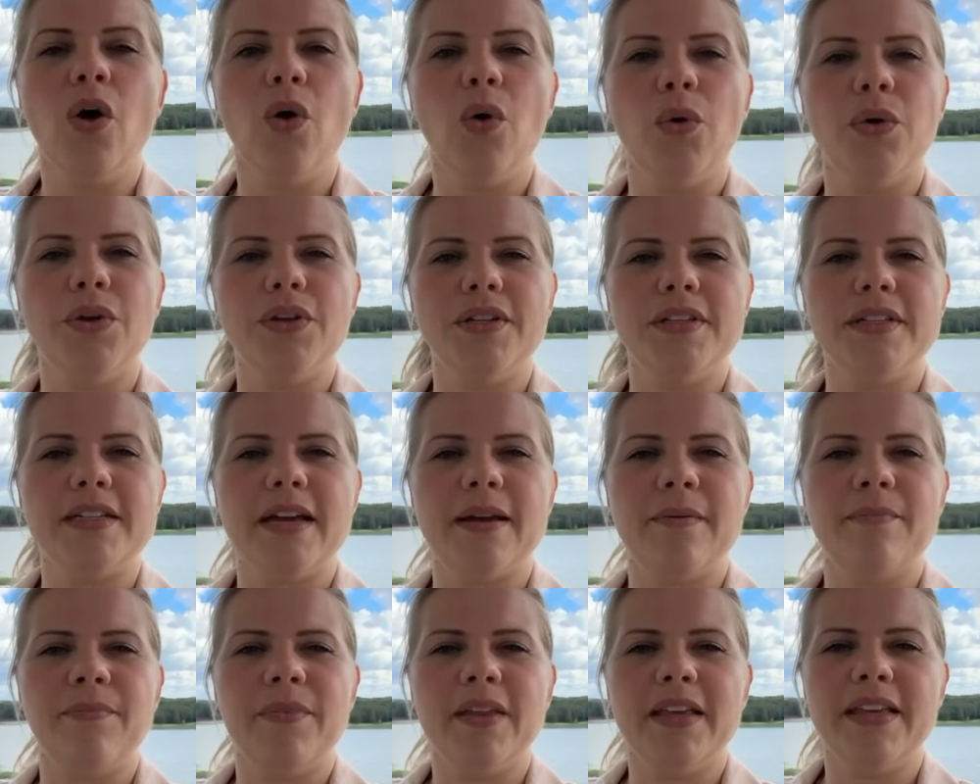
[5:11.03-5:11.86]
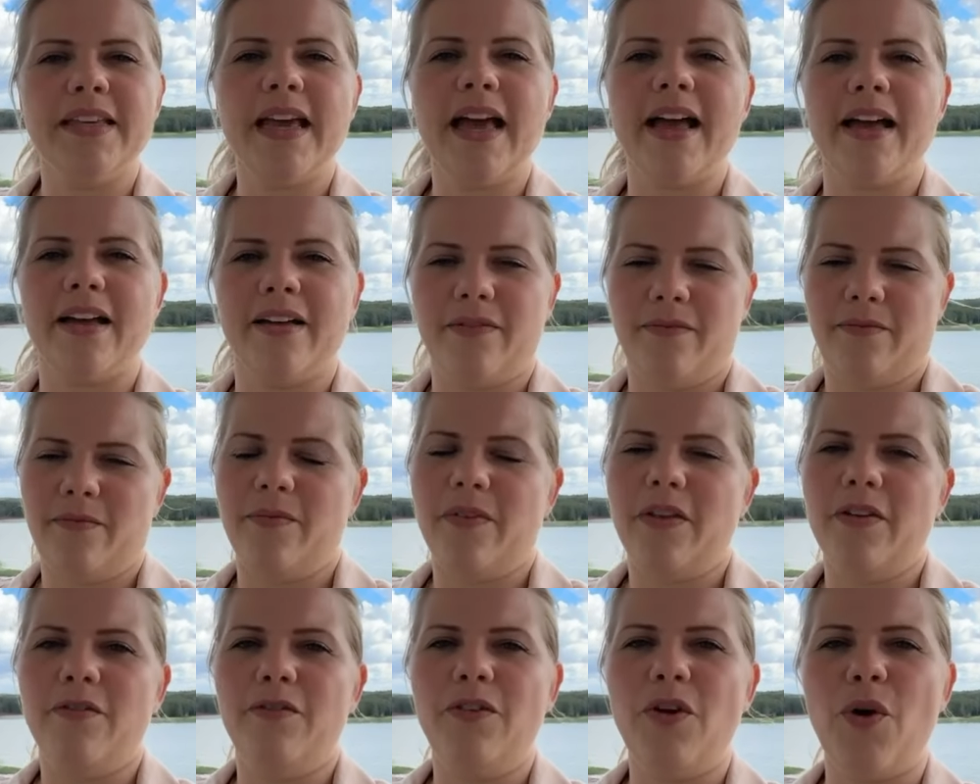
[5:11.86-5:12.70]
Und ähm, ja,
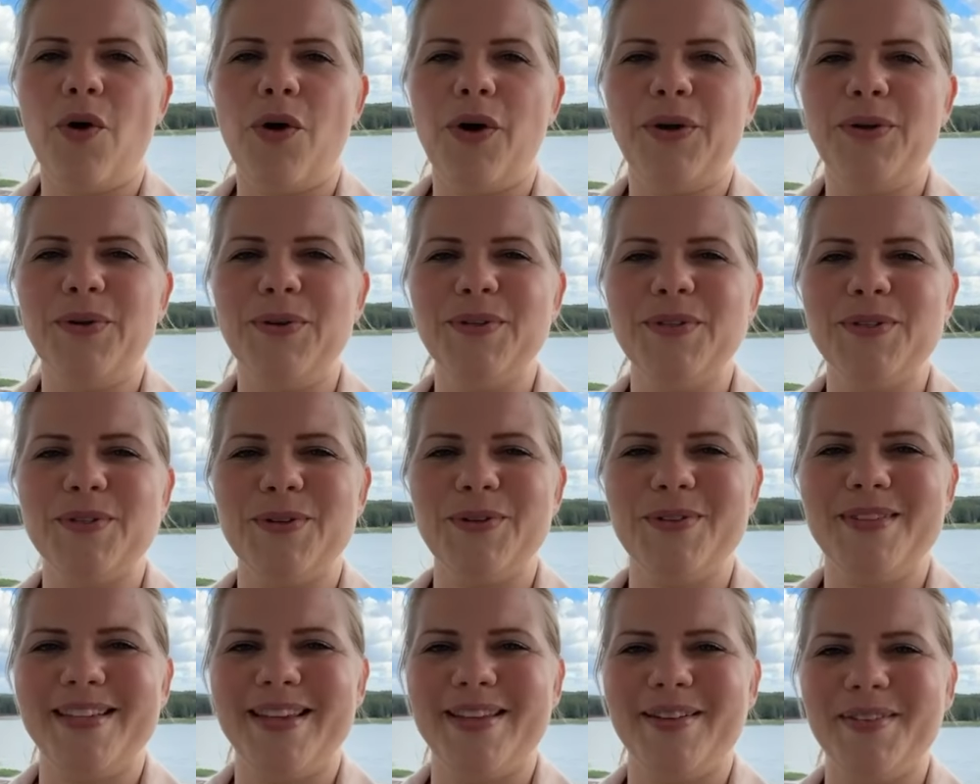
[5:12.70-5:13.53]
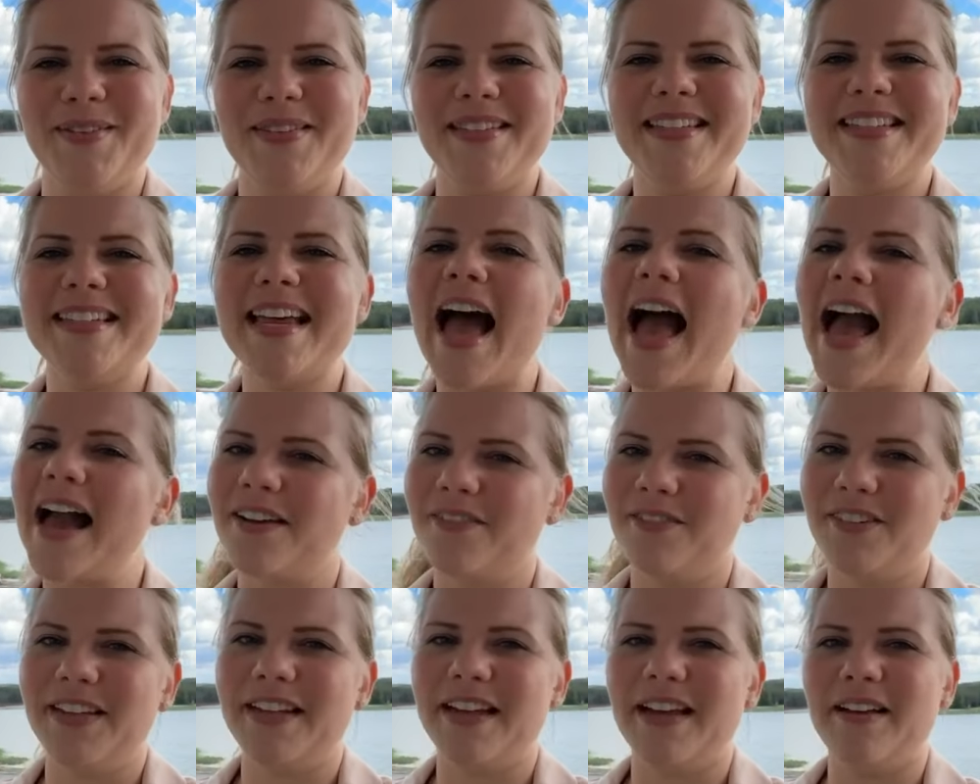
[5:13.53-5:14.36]
wir hören uns und sehen uns die
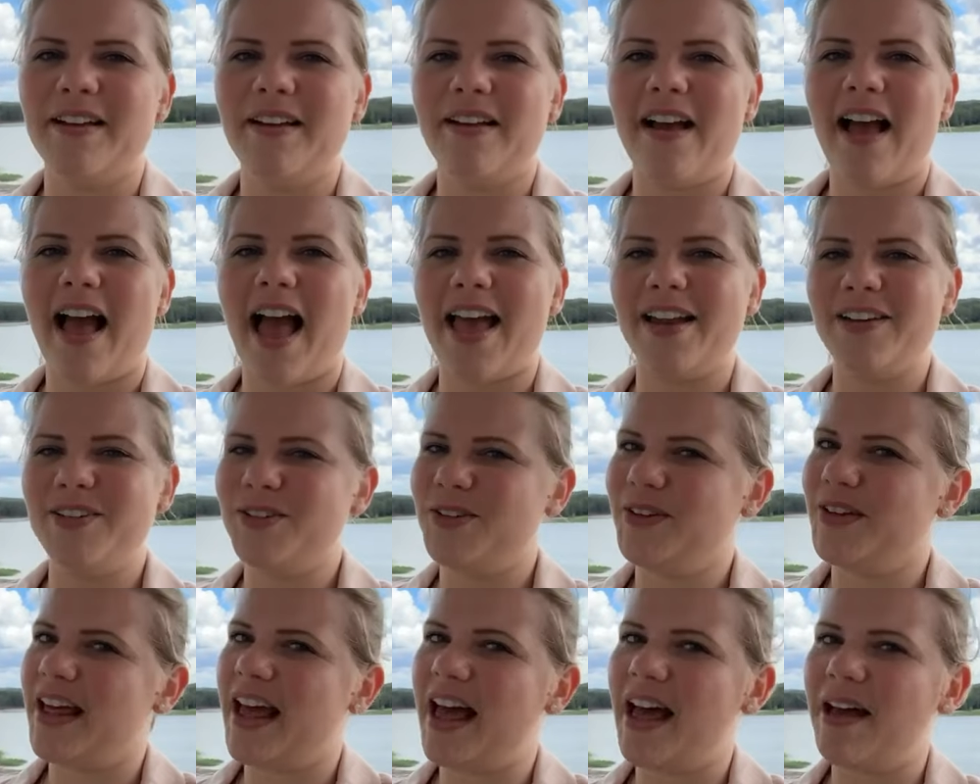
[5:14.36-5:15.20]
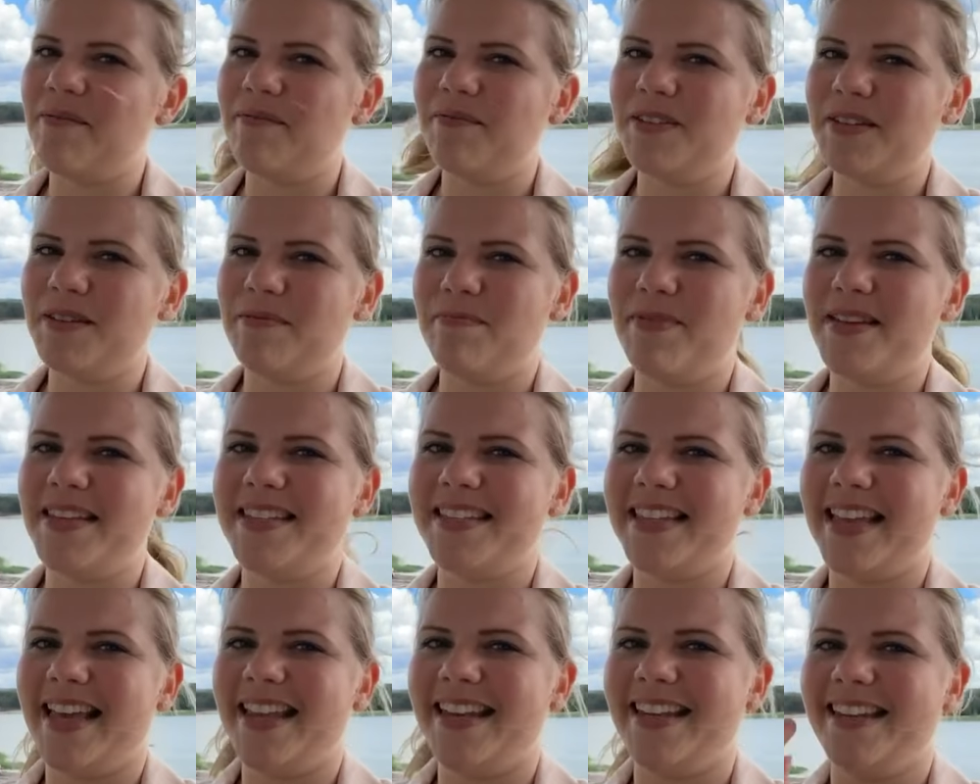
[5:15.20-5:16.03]
Tage wieder. Einen schönen Abend.
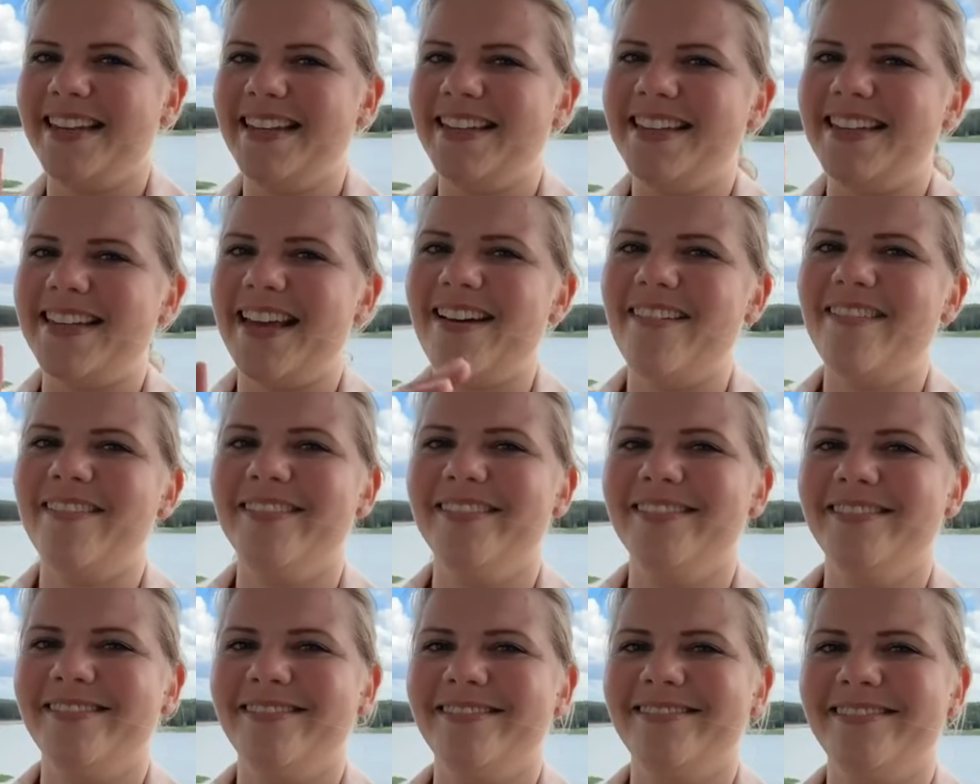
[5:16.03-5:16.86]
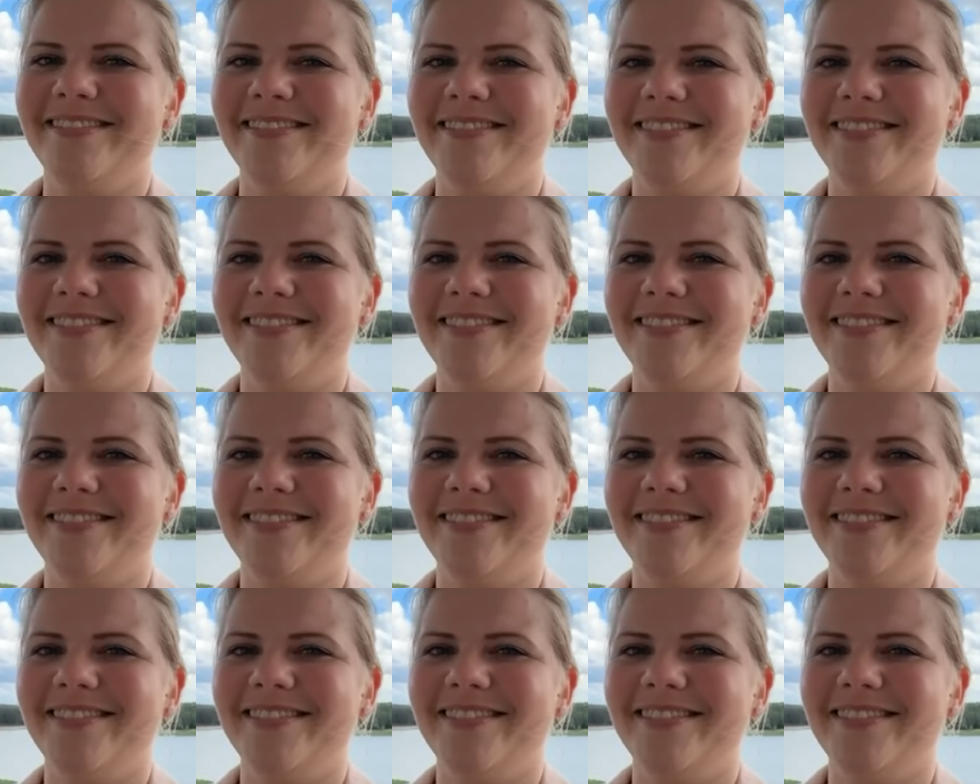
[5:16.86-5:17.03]
Bis dann. Ciao.